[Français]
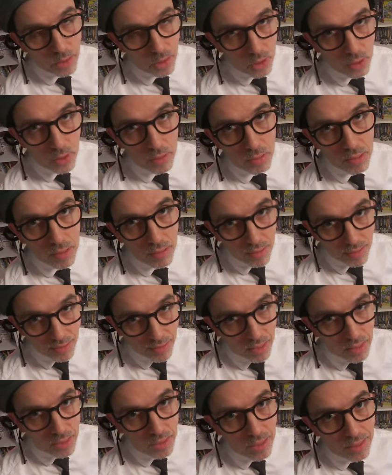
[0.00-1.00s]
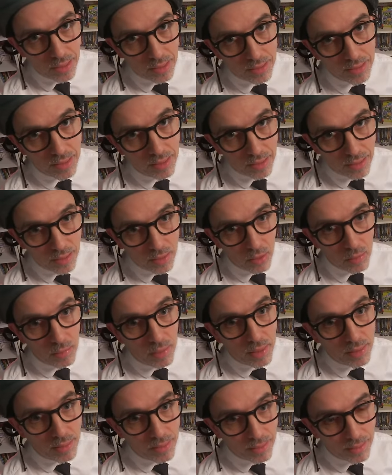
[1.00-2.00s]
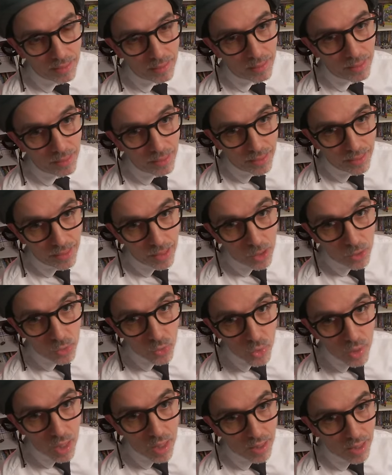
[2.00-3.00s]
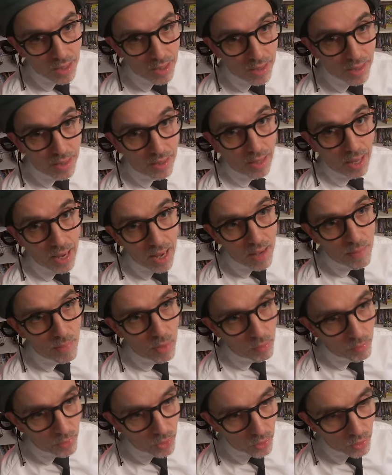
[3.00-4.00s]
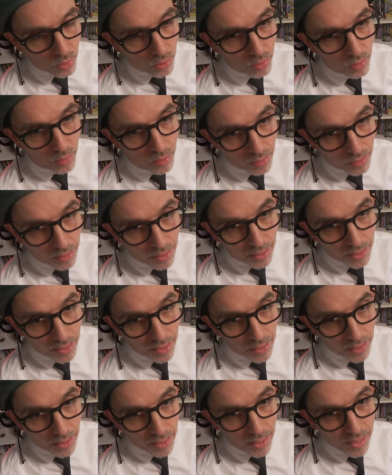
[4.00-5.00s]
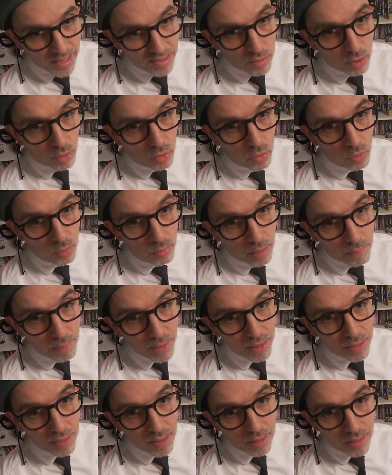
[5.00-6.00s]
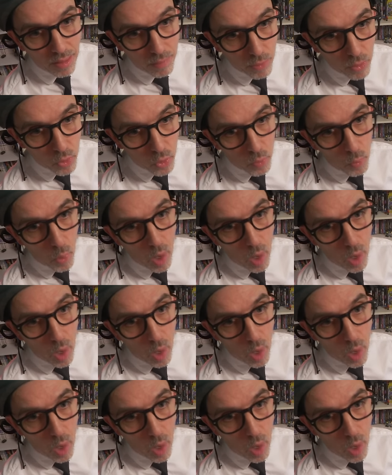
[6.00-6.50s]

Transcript: que je suis nostalgique des années 2010 tout était tellement mieux. Et surtout ma bite qui était beaucoup